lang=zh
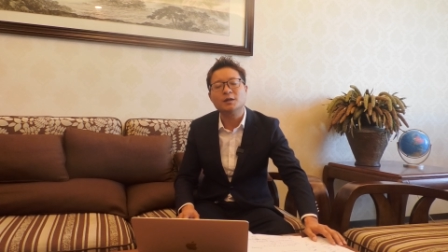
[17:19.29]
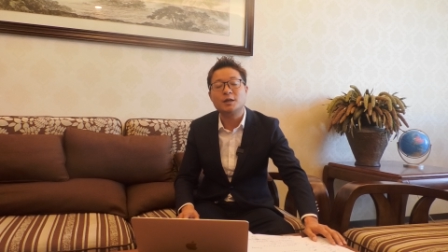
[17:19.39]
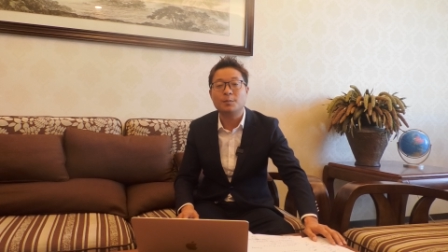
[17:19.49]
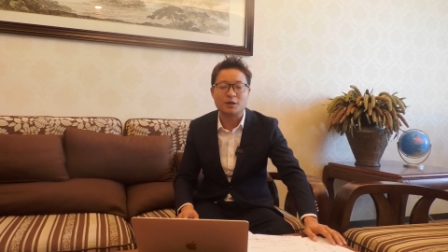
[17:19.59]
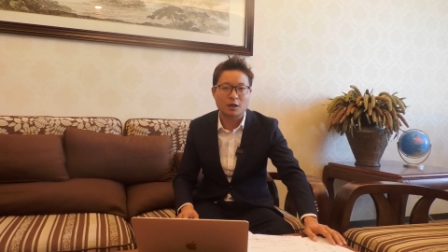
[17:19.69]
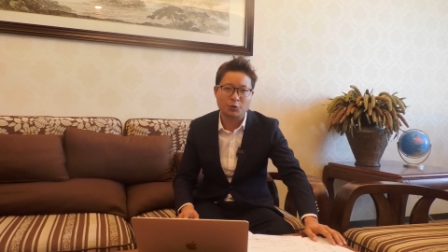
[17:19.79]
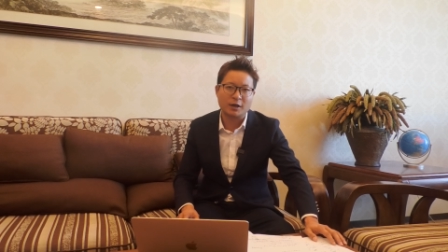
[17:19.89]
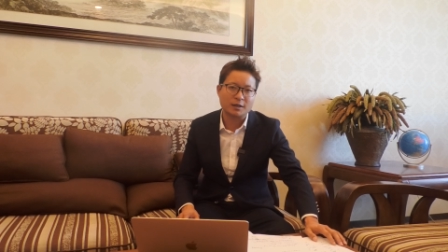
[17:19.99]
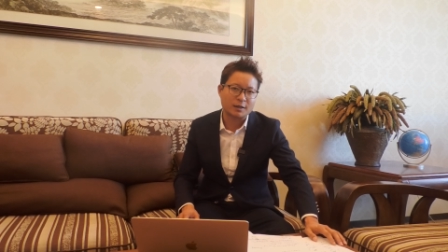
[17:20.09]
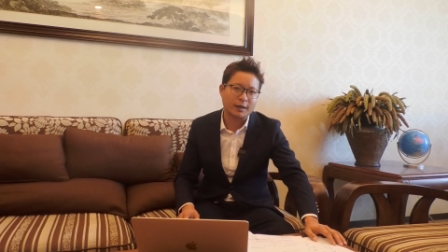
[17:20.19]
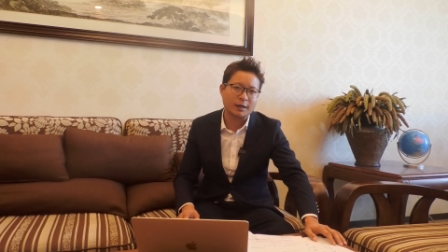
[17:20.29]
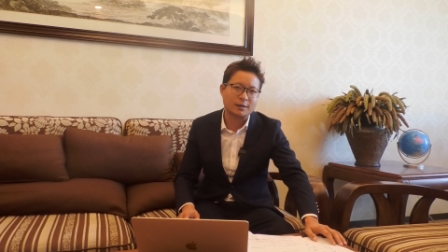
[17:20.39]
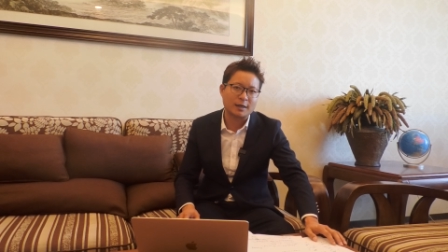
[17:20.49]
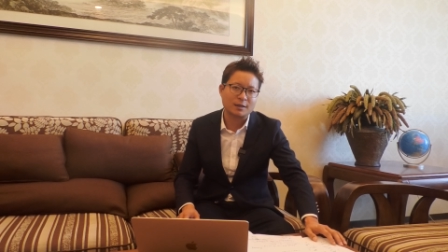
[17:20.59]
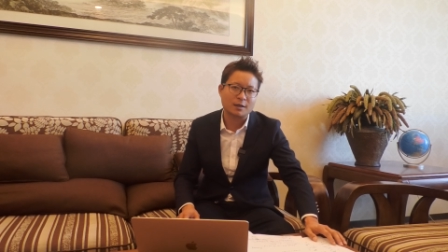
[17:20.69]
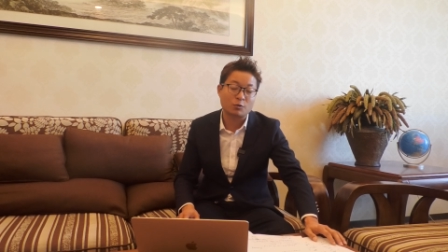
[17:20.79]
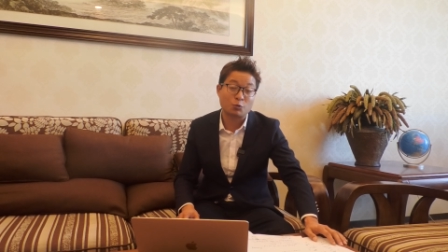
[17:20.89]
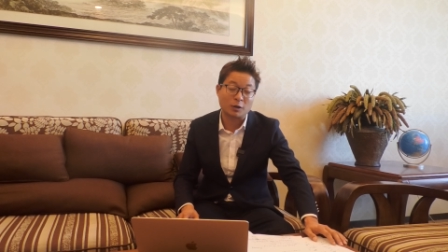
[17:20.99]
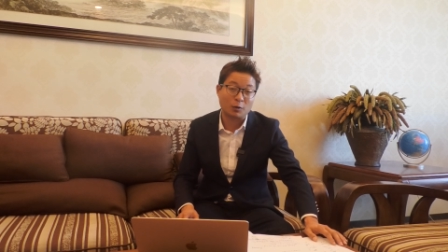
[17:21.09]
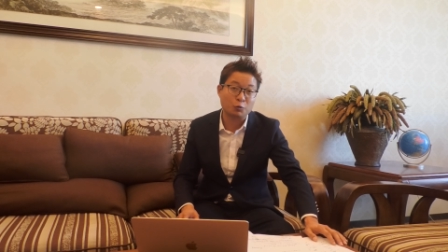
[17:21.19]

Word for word: 一些比较远的这些家臣树倒